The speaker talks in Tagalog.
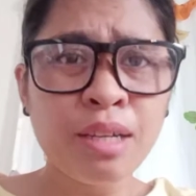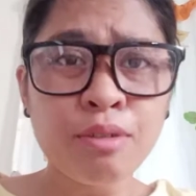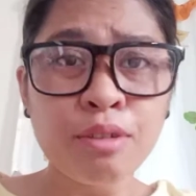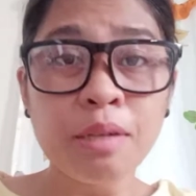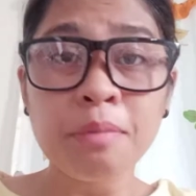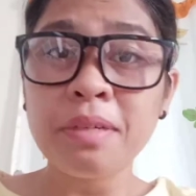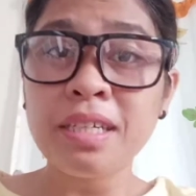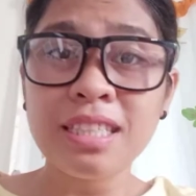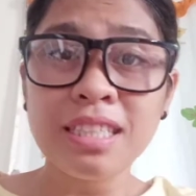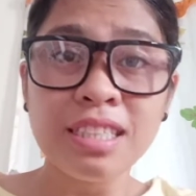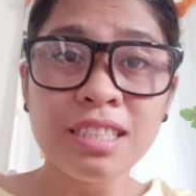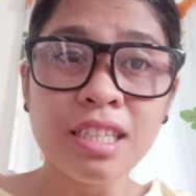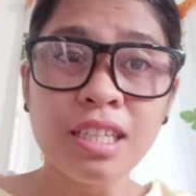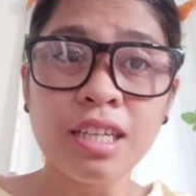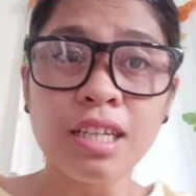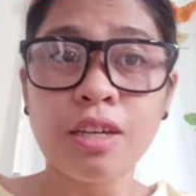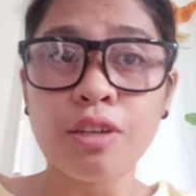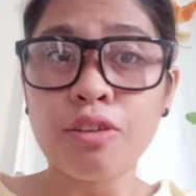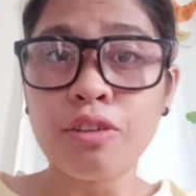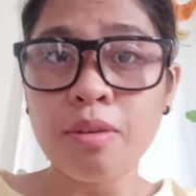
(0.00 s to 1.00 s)
ko naman hindi siya
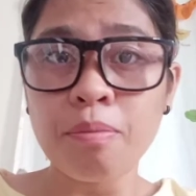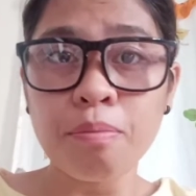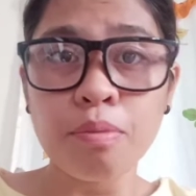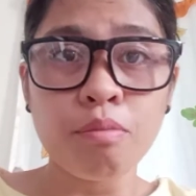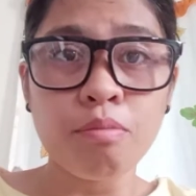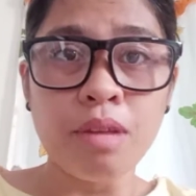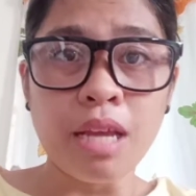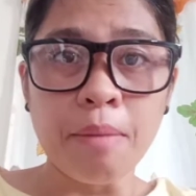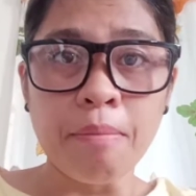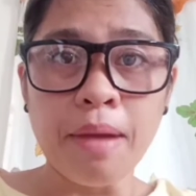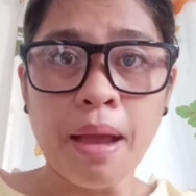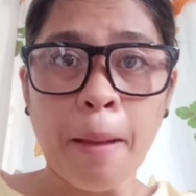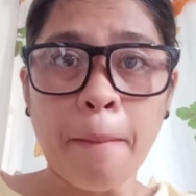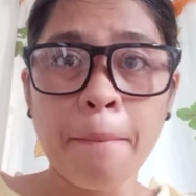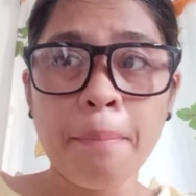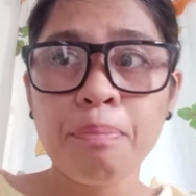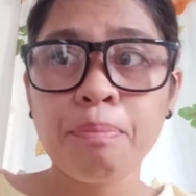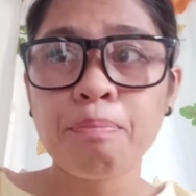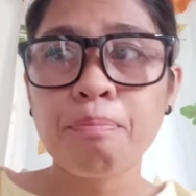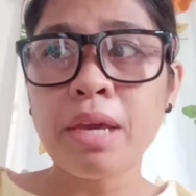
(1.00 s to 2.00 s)
nagkaroon ng problema.
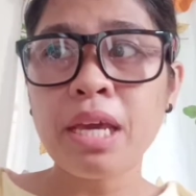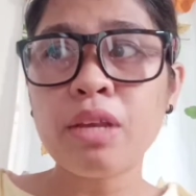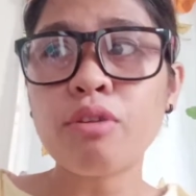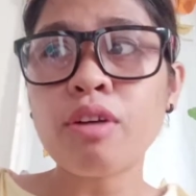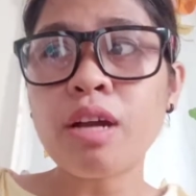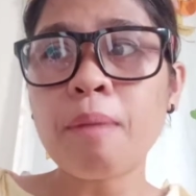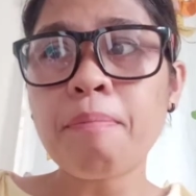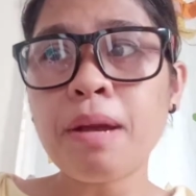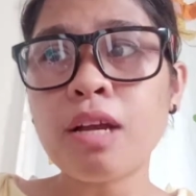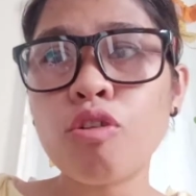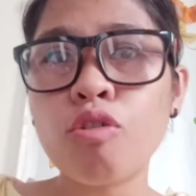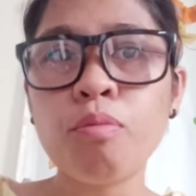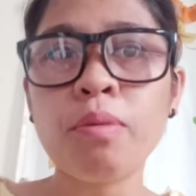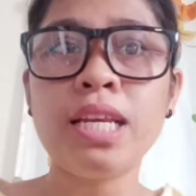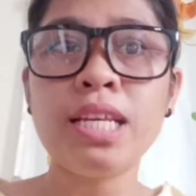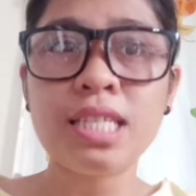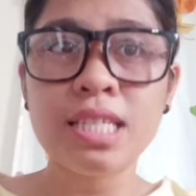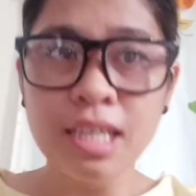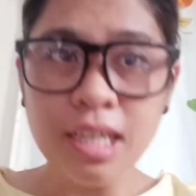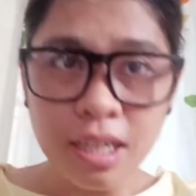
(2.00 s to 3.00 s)
Pero kapag
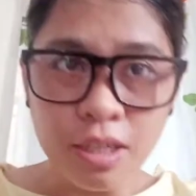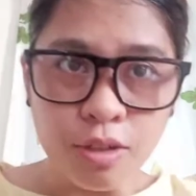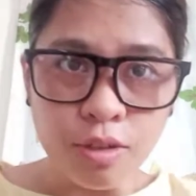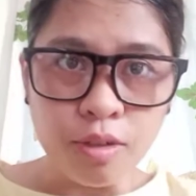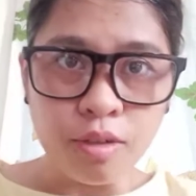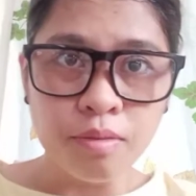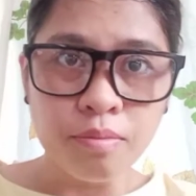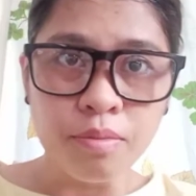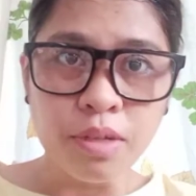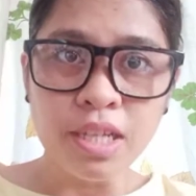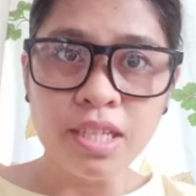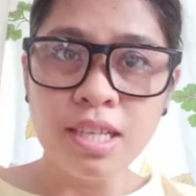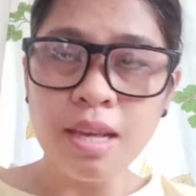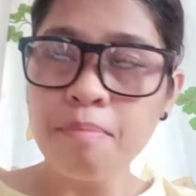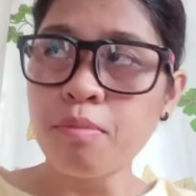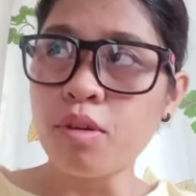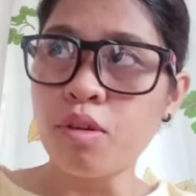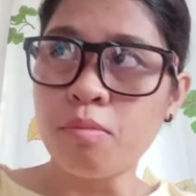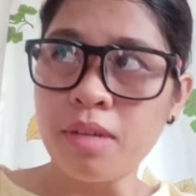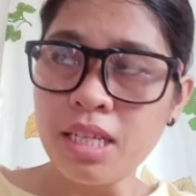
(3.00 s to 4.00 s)
umalis kayo, for
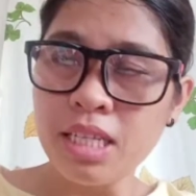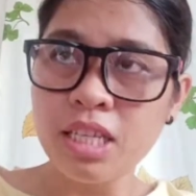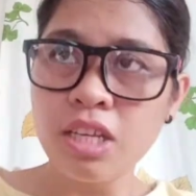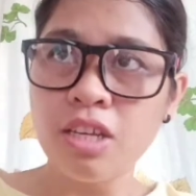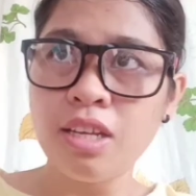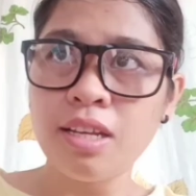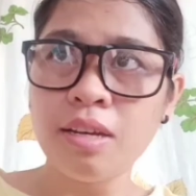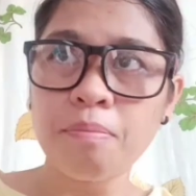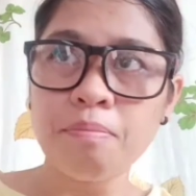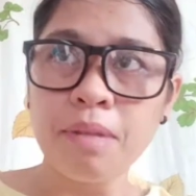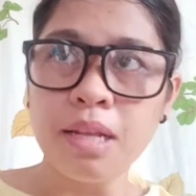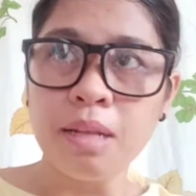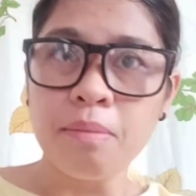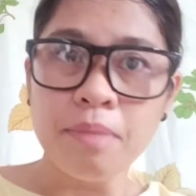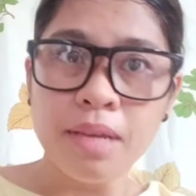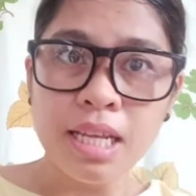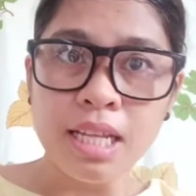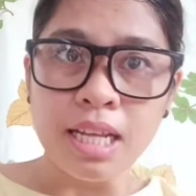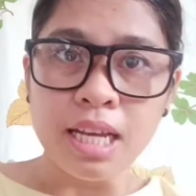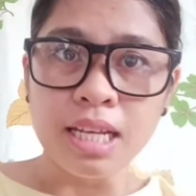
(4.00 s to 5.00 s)
example, umalis kayo ng
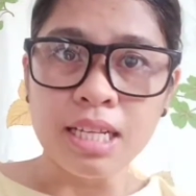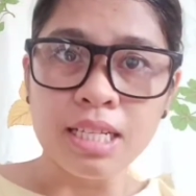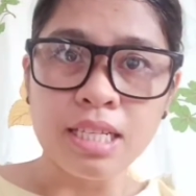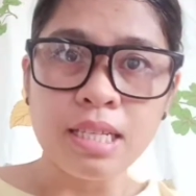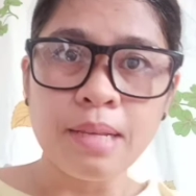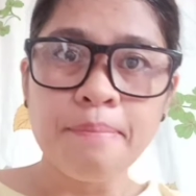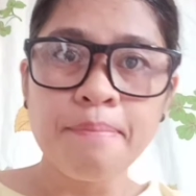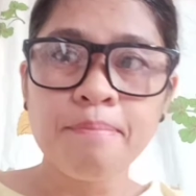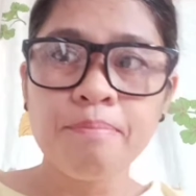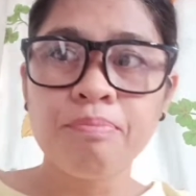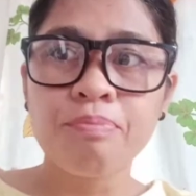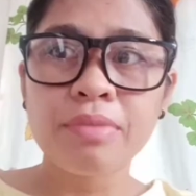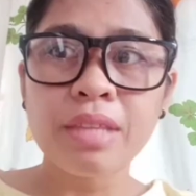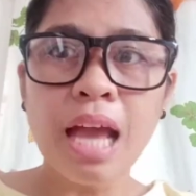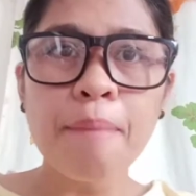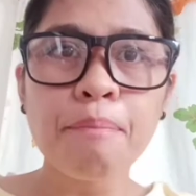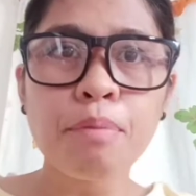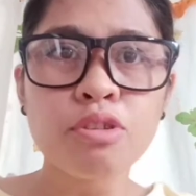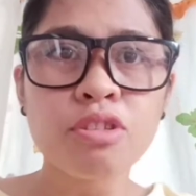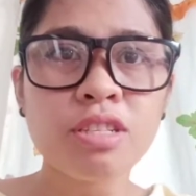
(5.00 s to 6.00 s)
Pilipinas,
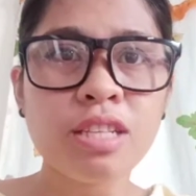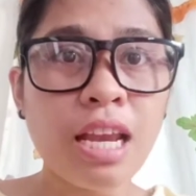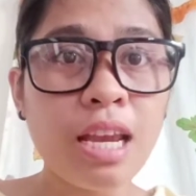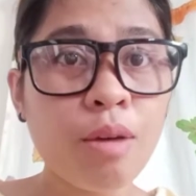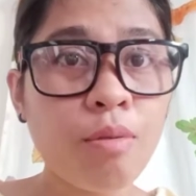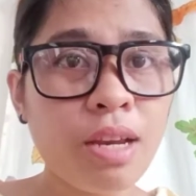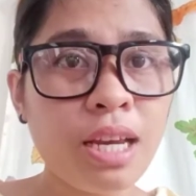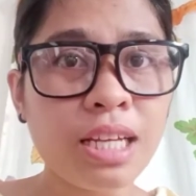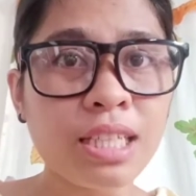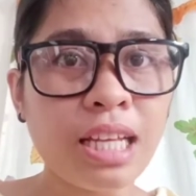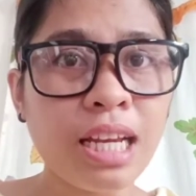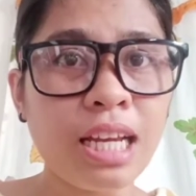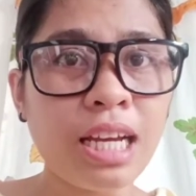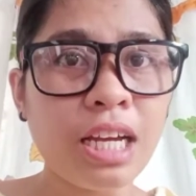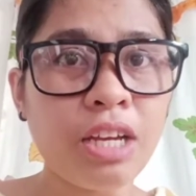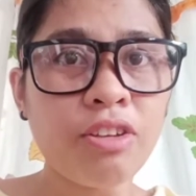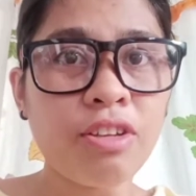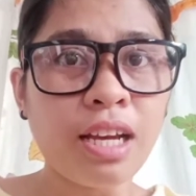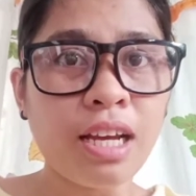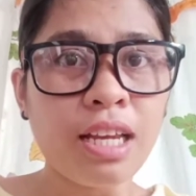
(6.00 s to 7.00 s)
tapos dalawa lang talaga
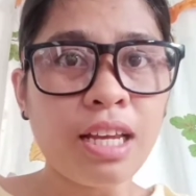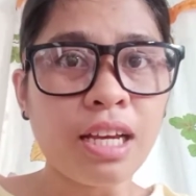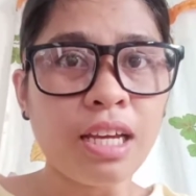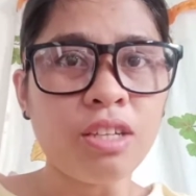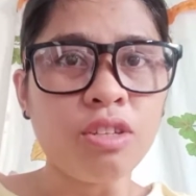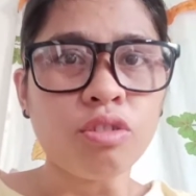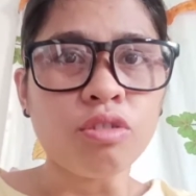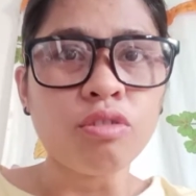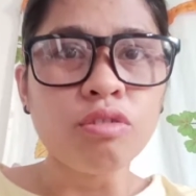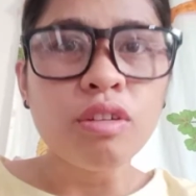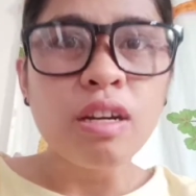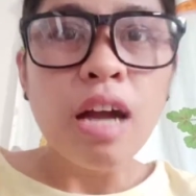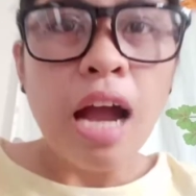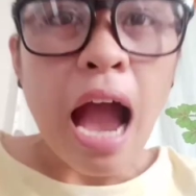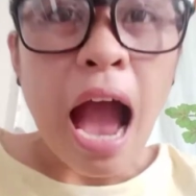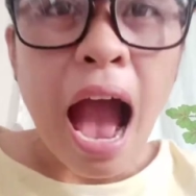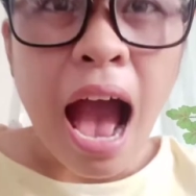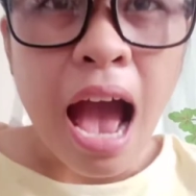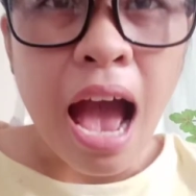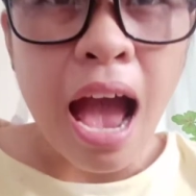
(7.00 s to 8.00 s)
yung nakalagay nyo,
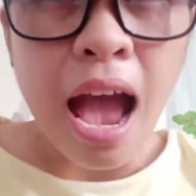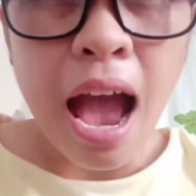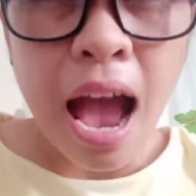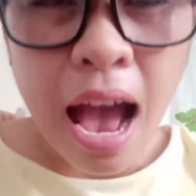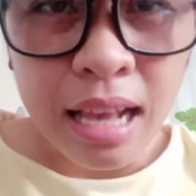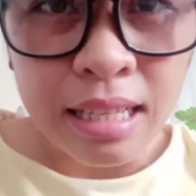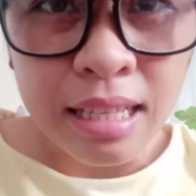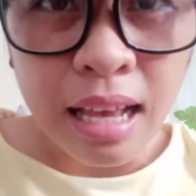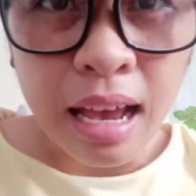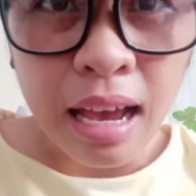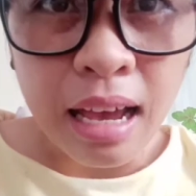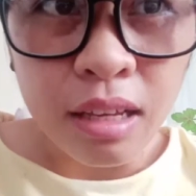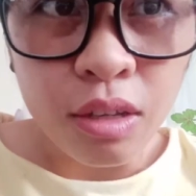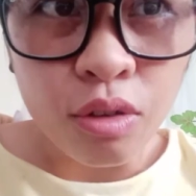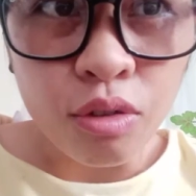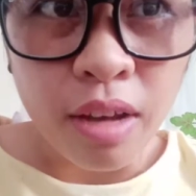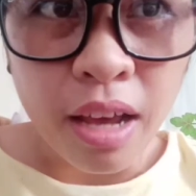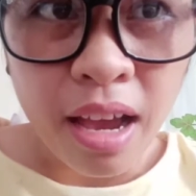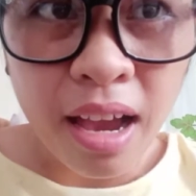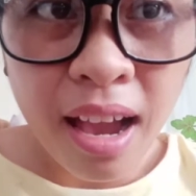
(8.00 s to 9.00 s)
asahan
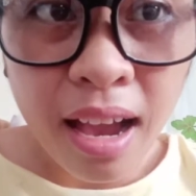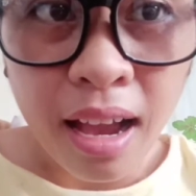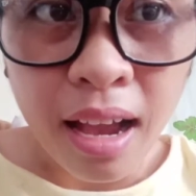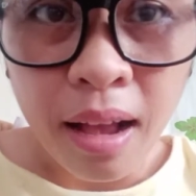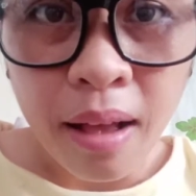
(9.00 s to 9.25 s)
nyo na ha.